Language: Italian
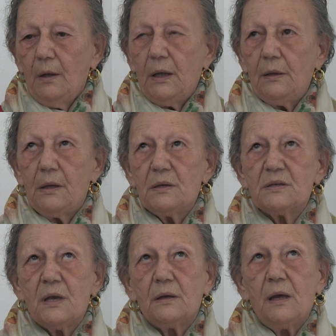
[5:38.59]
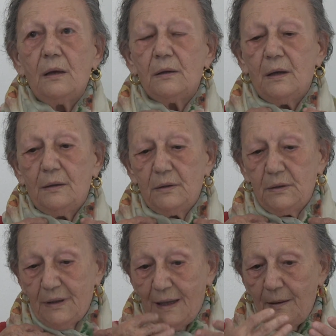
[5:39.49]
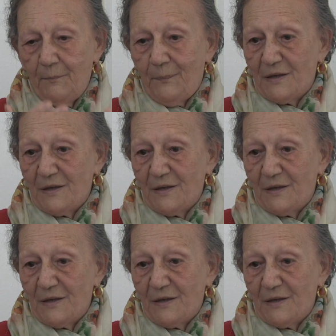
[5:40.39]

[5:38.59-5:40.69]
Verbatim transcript: che, che, che, che,